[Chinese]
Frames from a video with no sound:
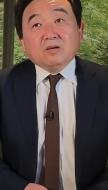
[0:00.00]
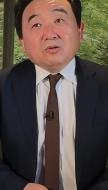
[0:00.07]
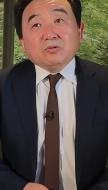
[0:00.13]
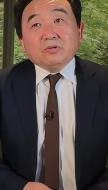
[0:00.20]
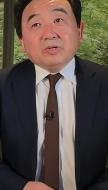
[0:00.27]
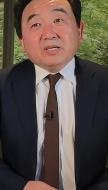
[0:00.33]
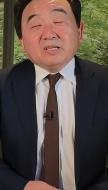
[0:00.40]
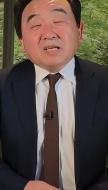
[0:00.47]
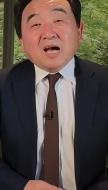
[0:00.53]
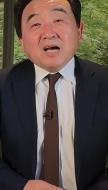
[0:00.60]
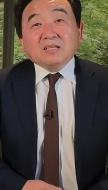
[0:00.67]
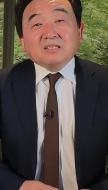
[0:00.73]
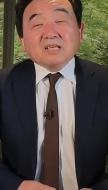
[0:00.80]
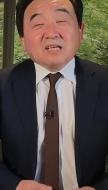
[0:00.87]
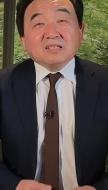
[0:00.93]
所以
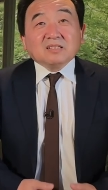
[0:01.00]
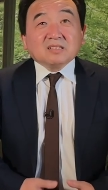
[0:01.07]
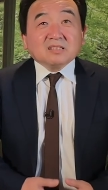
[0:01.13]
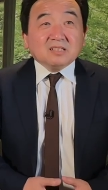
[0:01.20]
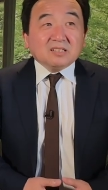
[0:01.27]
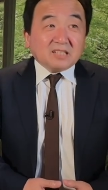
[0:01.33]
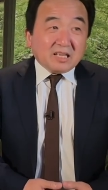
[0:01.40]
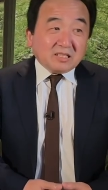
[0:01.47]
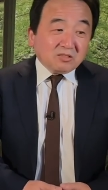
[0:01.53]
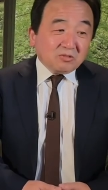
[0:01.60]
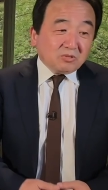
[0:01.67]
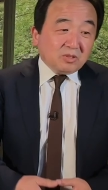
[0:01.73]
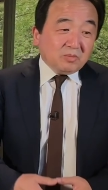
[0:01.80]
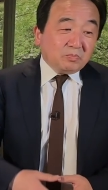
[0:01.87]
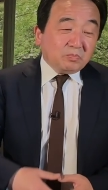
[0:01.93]
他他的特点就是